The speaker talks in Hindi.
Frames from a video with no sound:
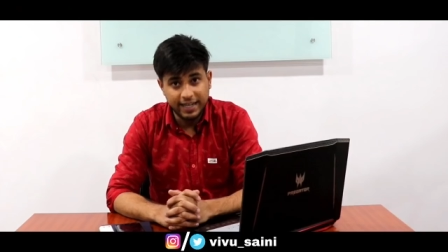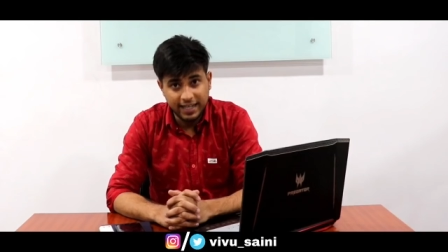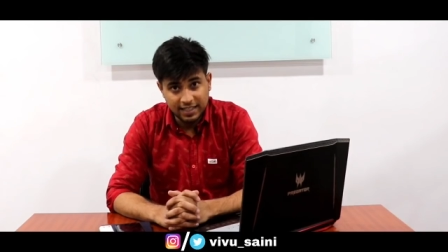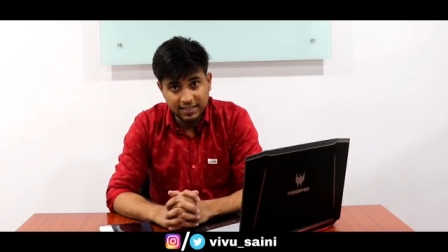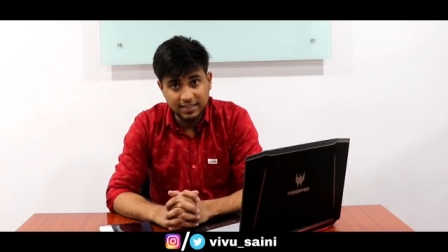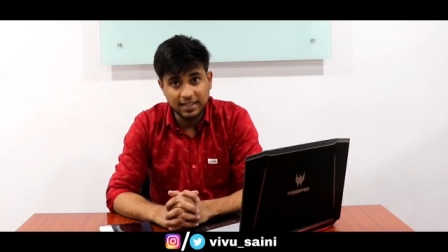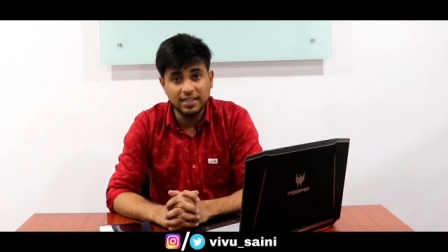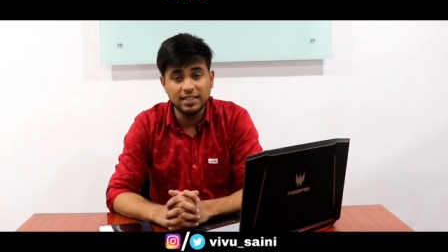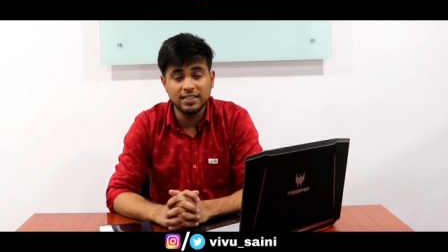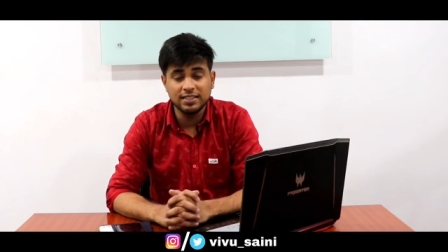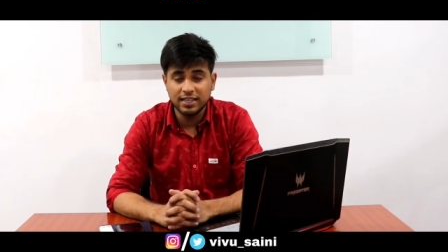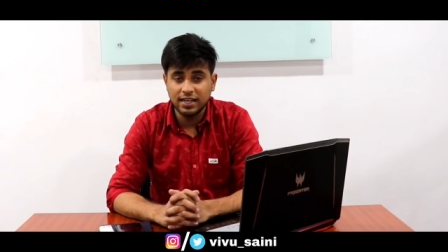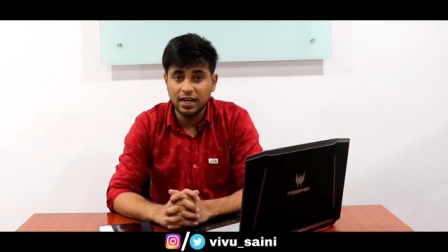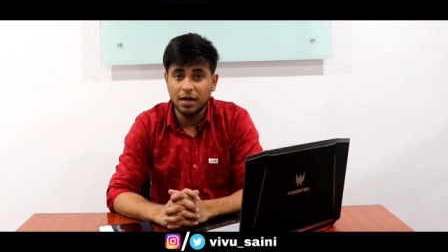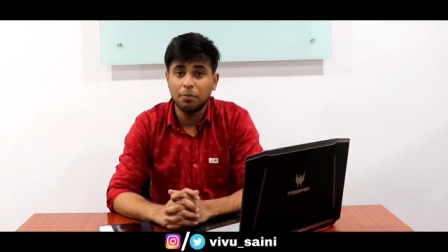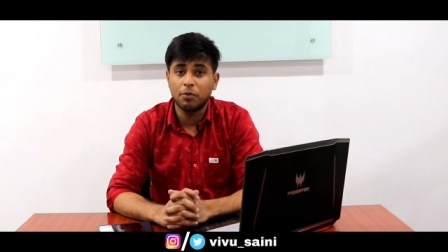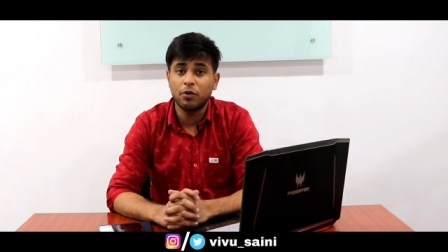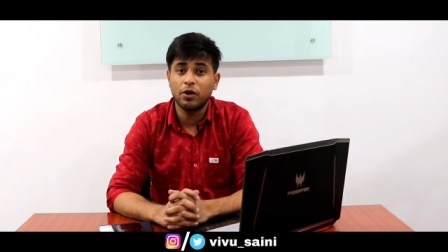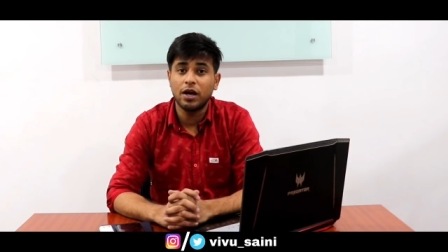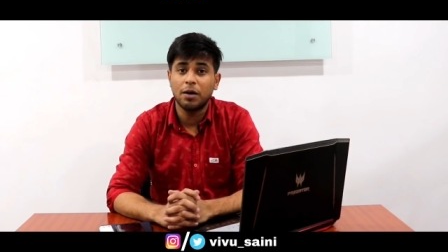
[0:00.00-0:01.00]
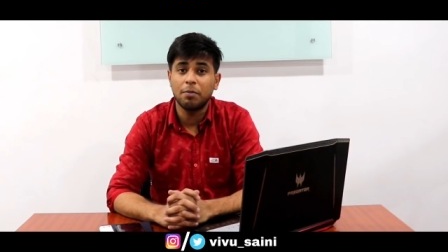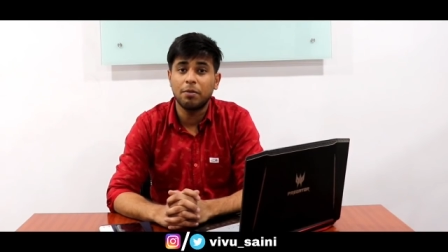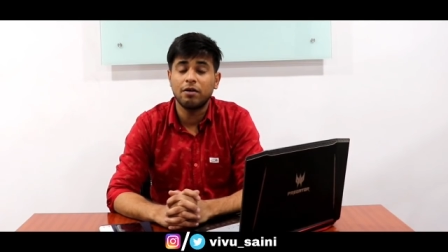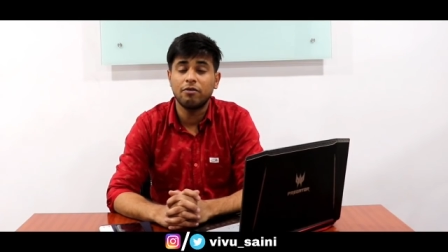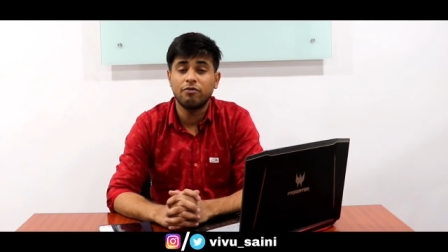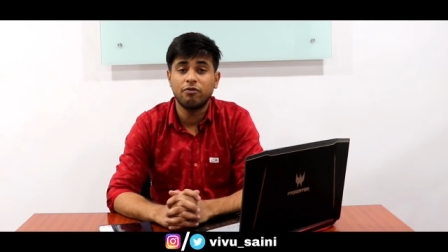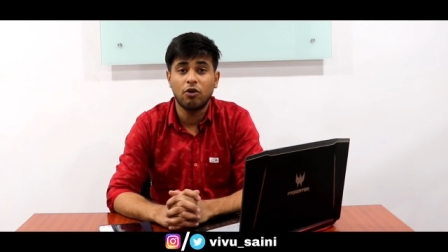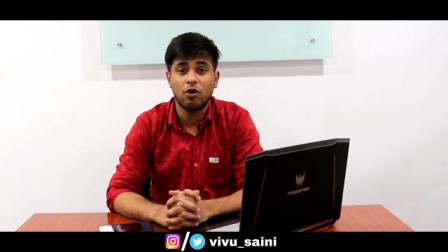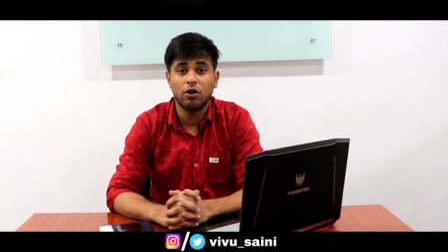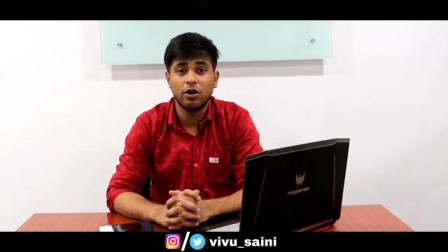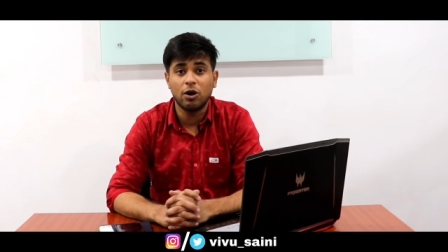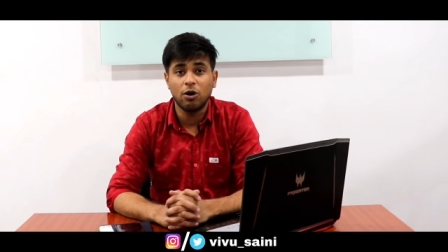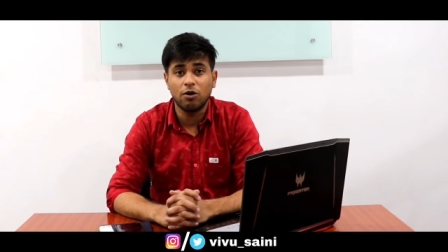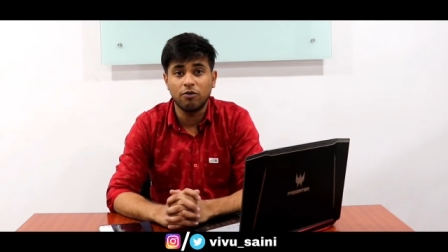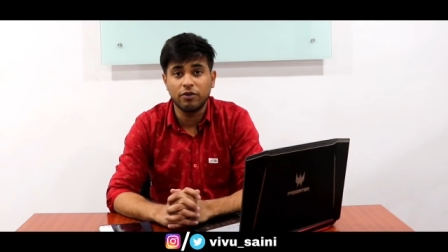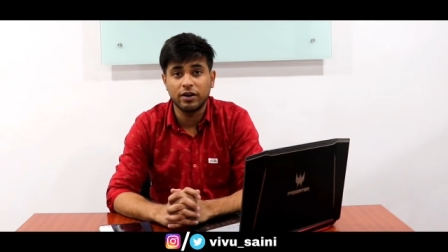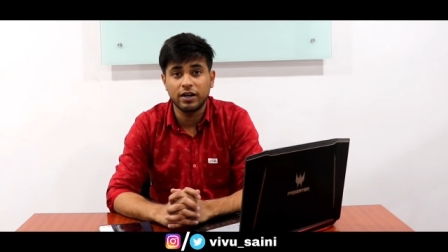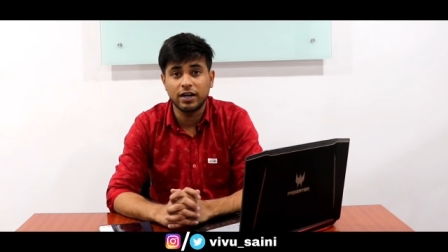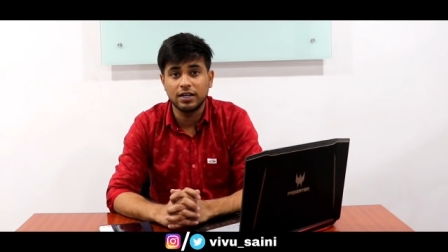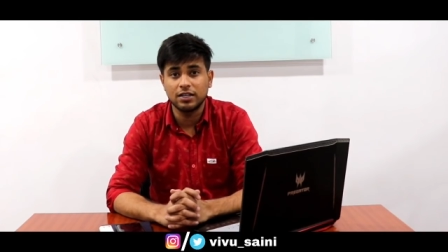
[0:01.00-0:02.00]
डीजल इंजन आपको यहाँ पर फॉर्ड
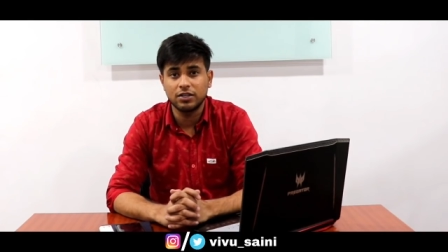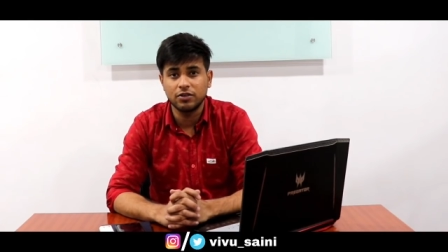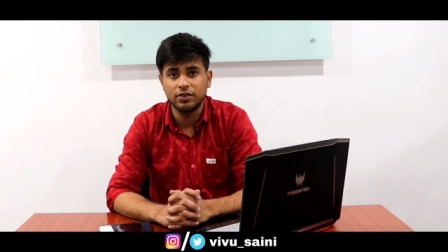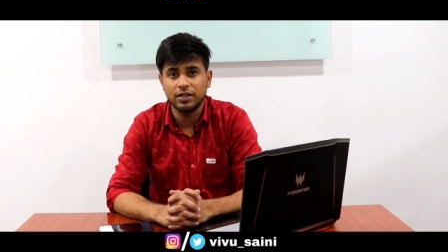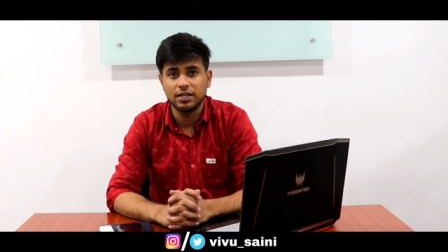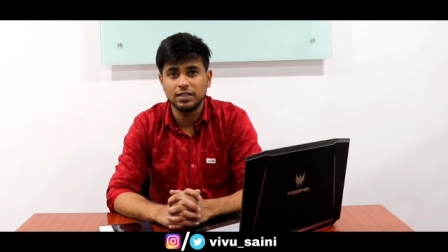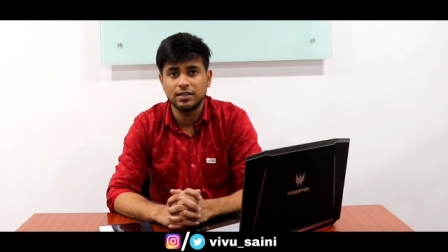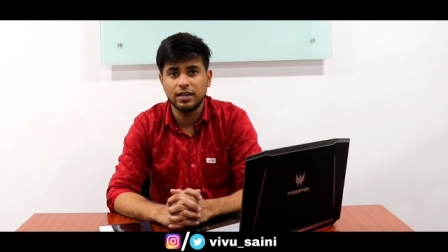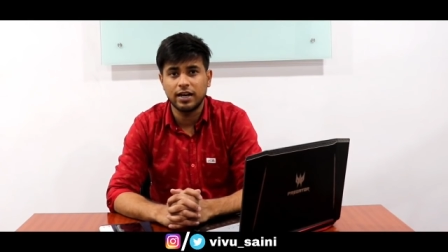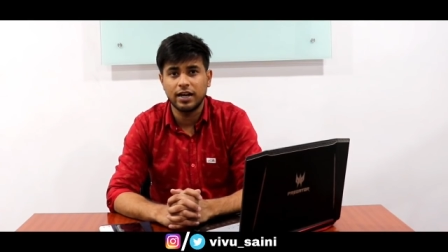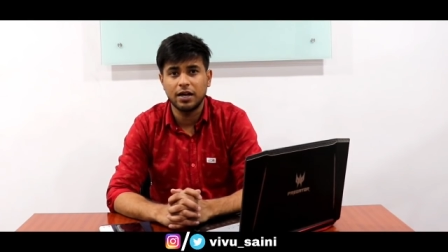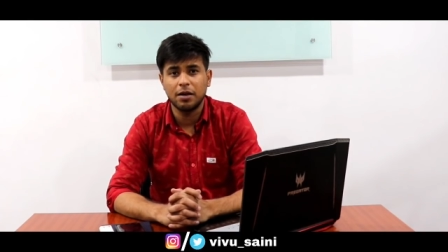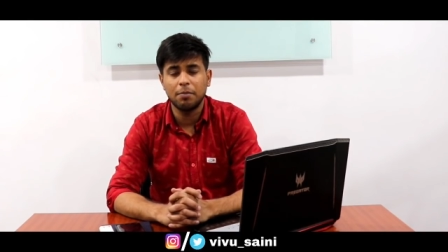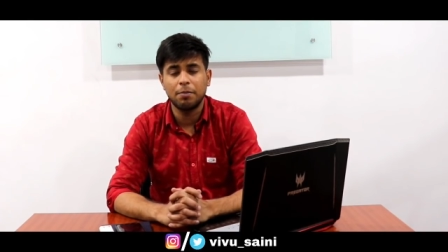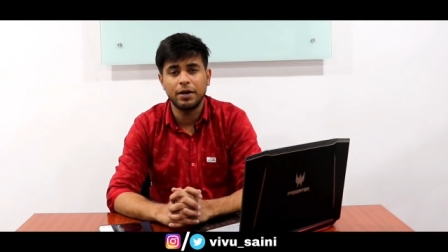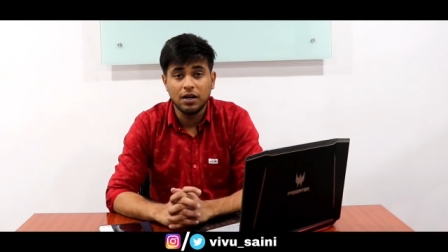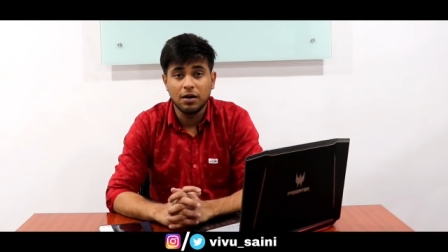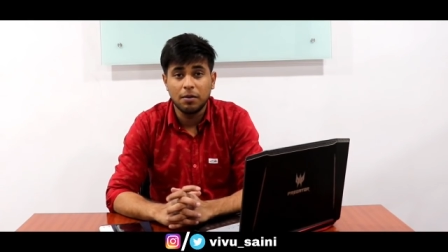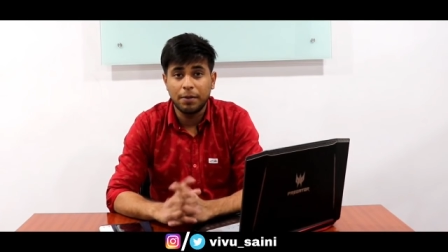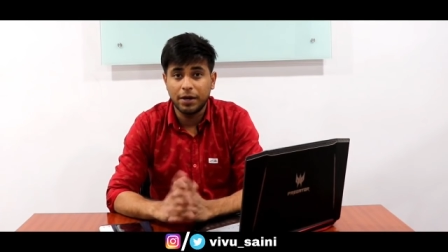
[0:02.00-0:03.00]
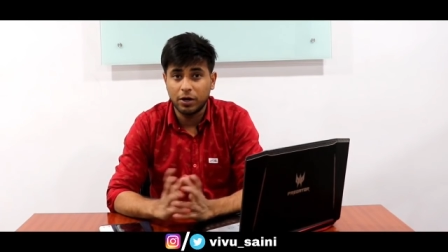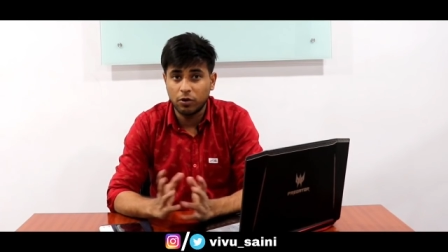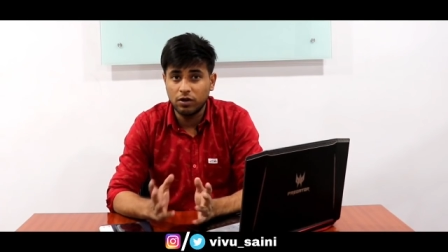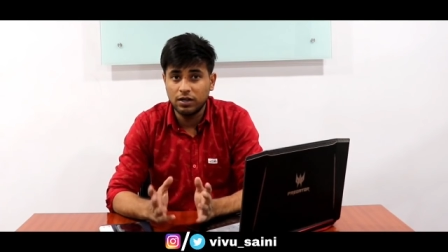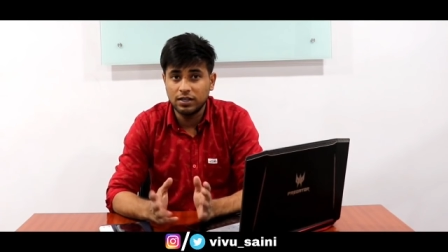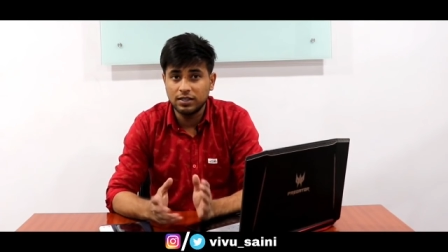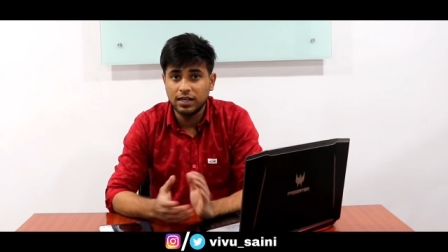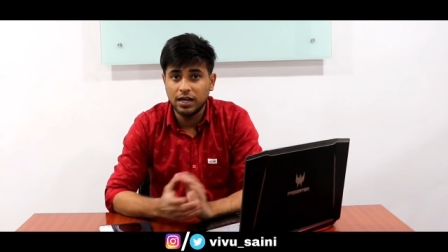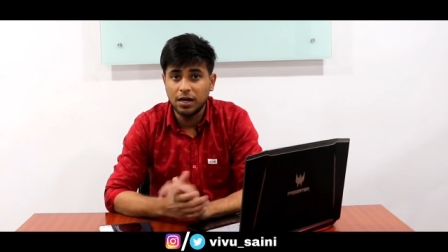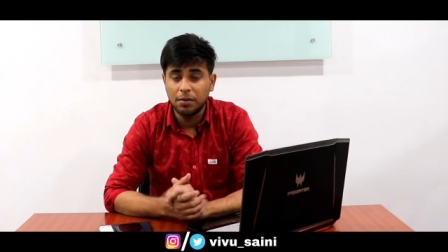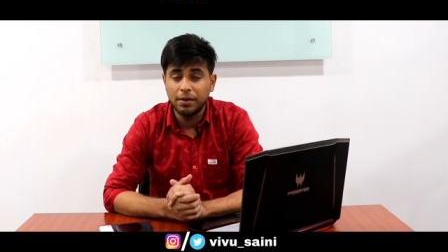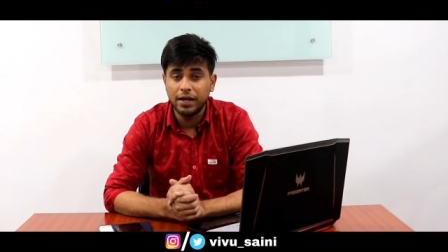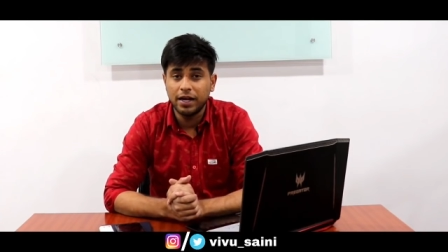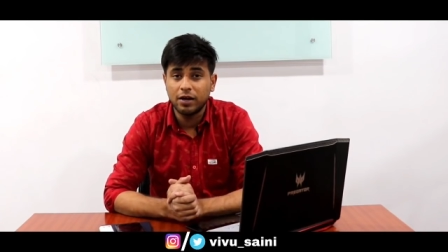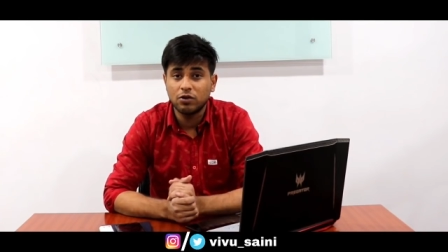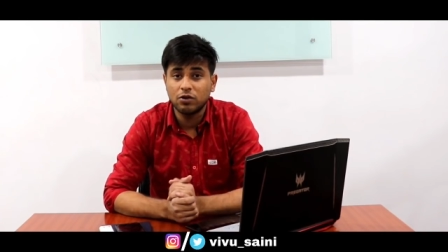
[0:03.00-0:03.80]
ऑफर करती हुई नजर आएगी पेट्रोल इंजन आपने